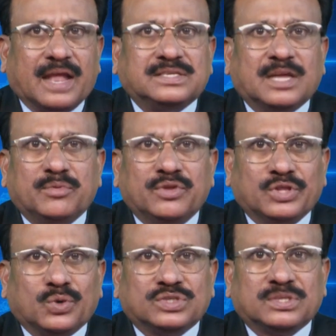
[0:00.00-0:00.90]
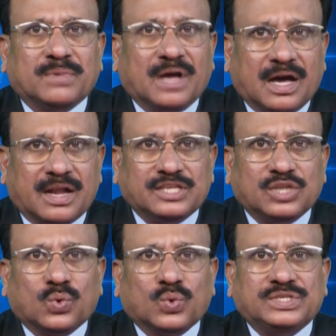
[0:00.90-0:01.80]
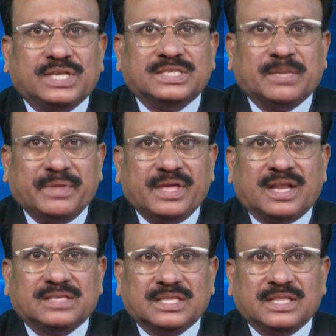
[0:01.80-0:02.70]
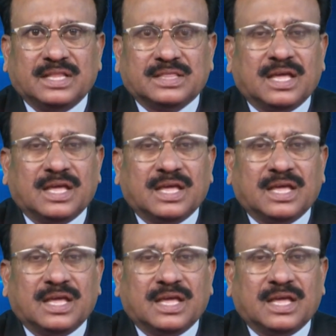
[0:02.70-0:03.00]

రాష్ట్ర అభివృద్ధి కోసం అహర్నిశలు కృషి చేసిన బీఆర్ఎస్ అధినేత